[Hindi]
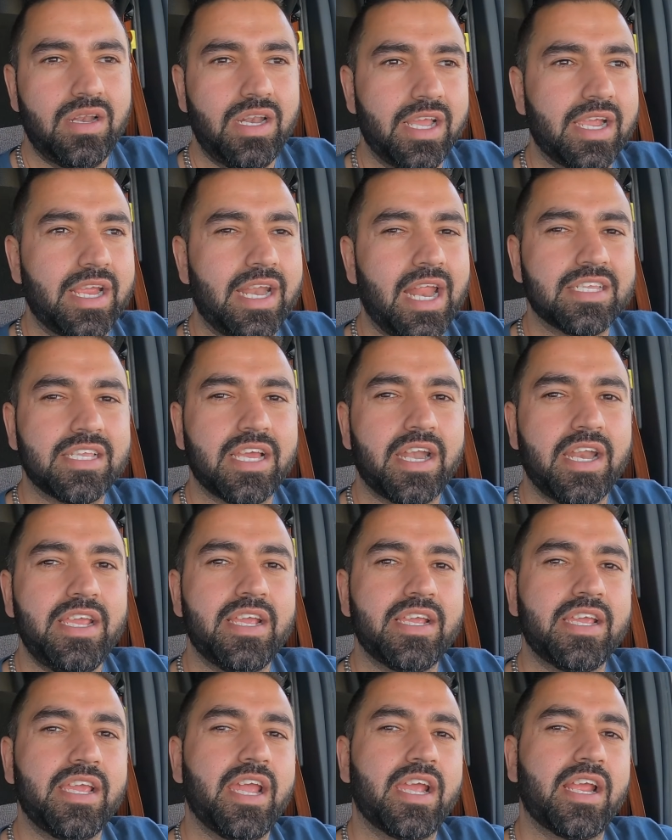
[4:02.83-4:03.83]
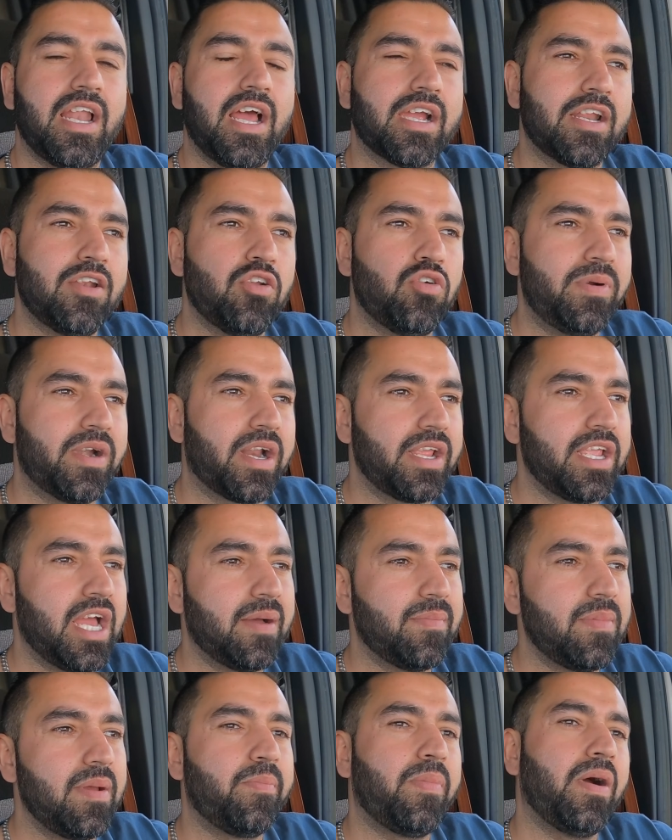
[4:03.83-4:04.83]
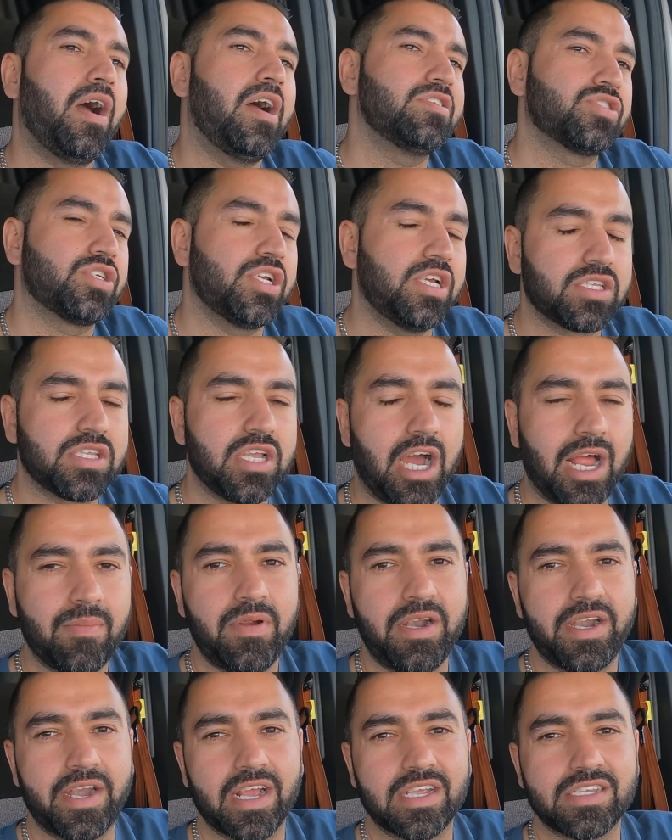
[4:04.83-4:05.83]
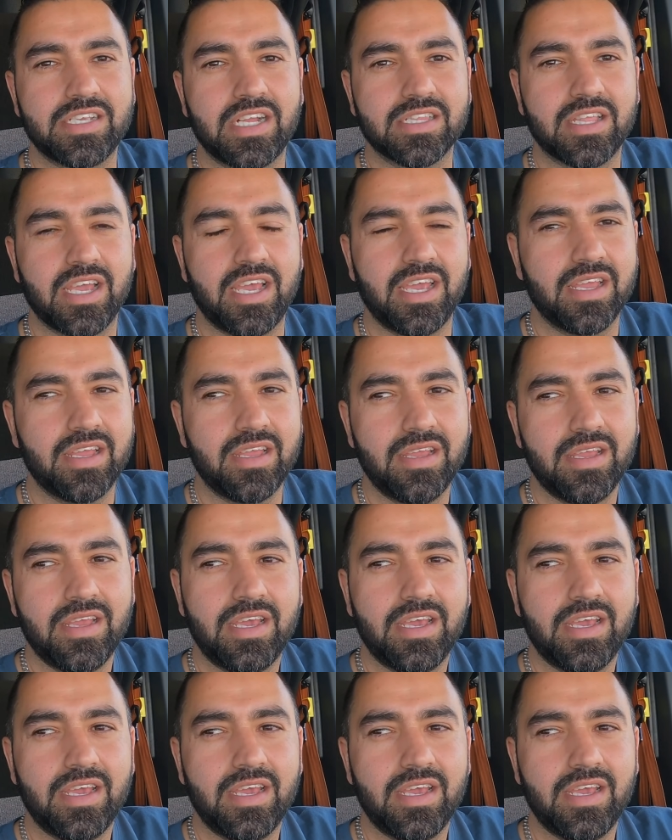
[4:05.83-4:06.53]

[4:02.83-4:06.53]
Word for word: लेकिन ऐसा नहीं है कि एक लाख किलोमीटर यहाँ पे पाँच छः साल में ट्रक चलता है